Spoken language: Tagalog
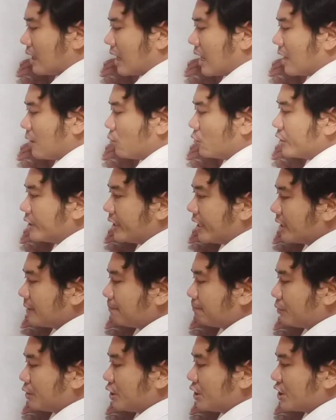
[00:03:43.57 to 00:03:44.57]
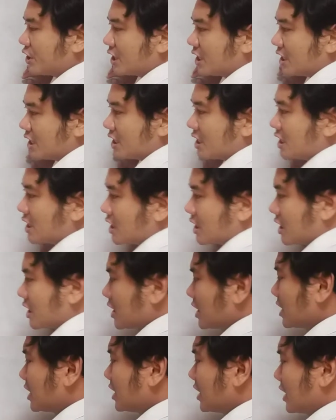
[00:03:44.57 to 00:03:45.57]
Our net
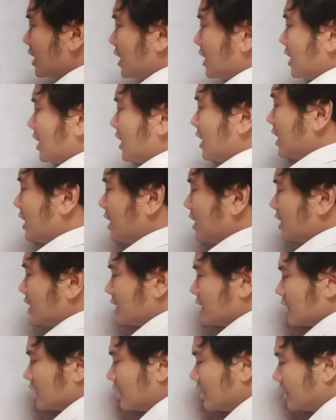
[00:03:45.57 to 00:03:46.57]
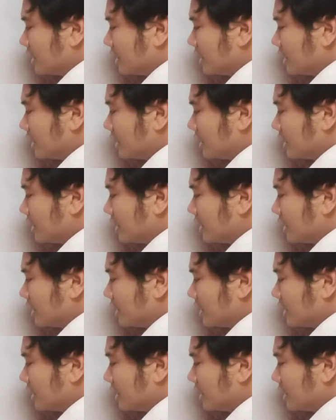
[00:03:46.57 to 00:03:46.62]
purchase is